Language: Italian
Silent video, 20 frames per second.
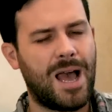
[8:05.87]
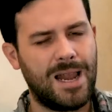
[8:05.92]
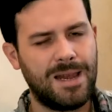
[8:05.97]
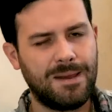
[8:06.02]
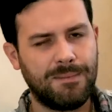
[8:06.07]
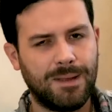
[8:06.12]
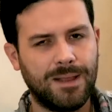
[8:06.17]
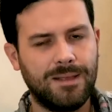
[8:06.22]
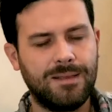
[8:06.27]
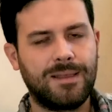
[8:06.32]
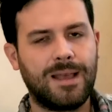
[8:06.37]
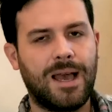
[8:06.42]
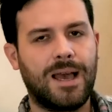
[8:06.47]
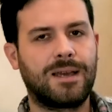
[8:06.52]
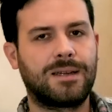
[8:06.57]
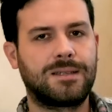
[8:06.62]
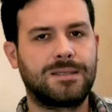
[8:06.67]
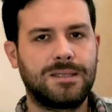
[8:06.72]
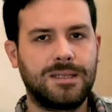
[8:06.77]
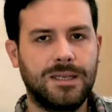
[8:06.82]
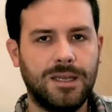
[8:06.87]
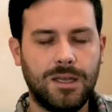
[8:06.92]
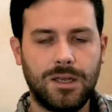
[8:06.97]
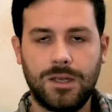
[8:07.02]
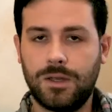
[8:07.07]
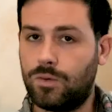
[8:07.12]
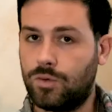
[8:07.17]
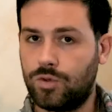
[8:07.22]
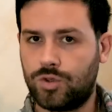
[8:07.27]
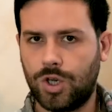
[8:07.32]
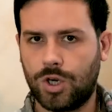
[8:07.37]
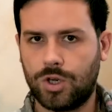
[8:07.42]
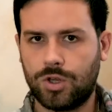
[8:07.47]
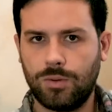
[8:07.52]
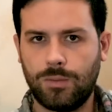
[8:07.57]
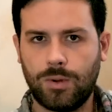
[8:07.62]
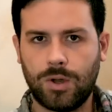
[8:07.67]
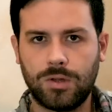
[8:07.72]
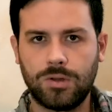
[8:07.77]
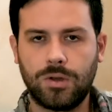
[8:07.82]
alimentarsi in un
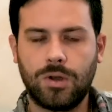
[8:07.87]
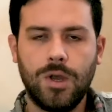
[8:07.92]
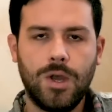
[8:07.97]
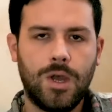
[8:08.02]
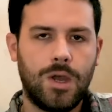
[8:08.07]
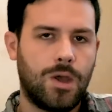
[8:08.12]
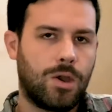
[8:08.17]
certo modo.